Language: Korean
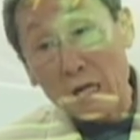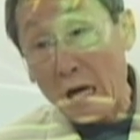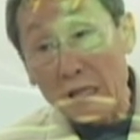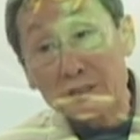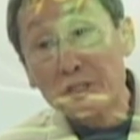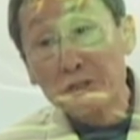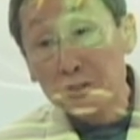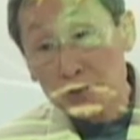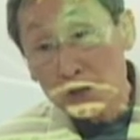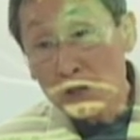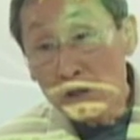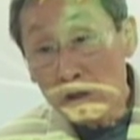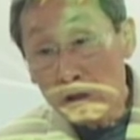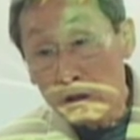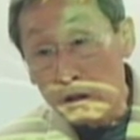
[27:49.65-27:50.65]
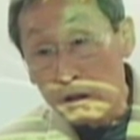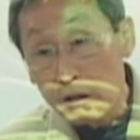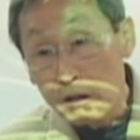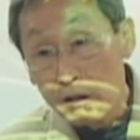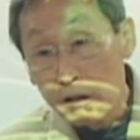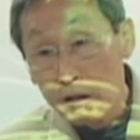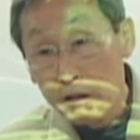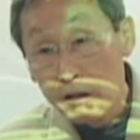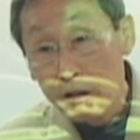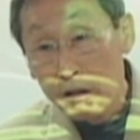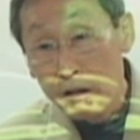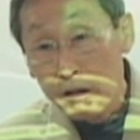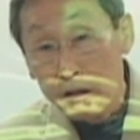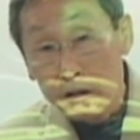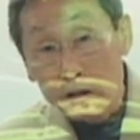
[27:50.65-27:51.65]
내가 가졌어.
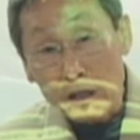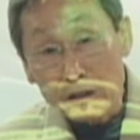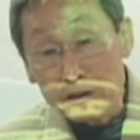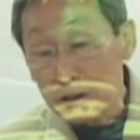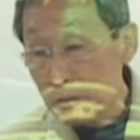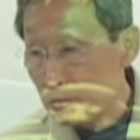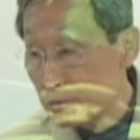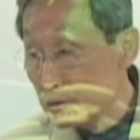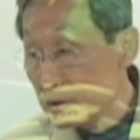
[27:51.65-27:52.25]
가는데